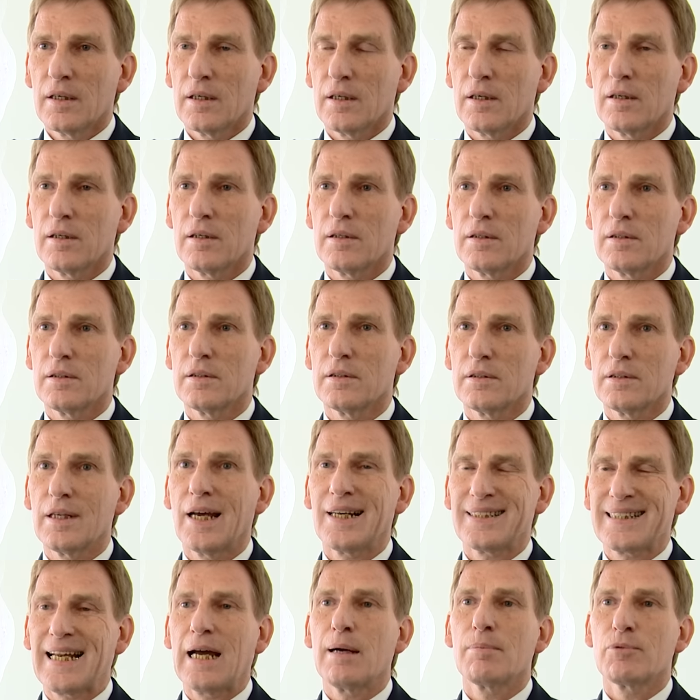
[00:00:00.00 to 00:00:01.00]
äh,
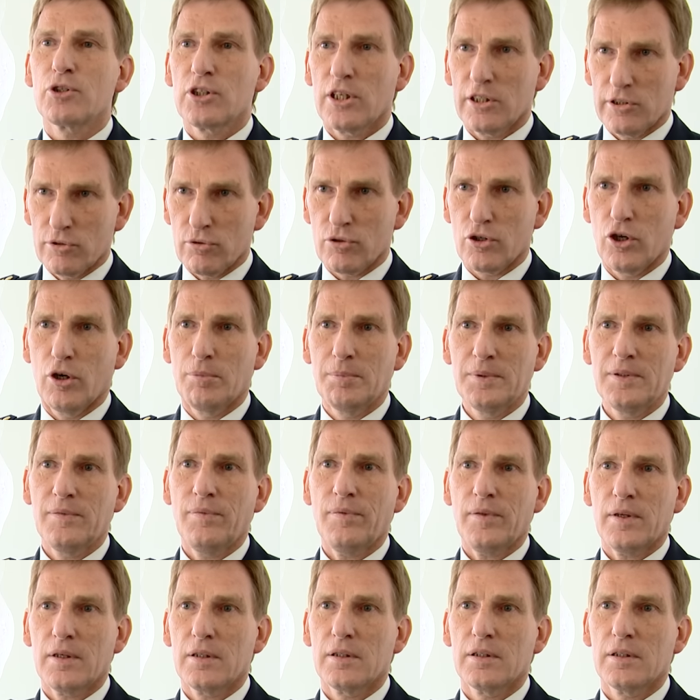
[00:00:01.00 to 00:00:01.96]
nach Darmstadt zu kommen.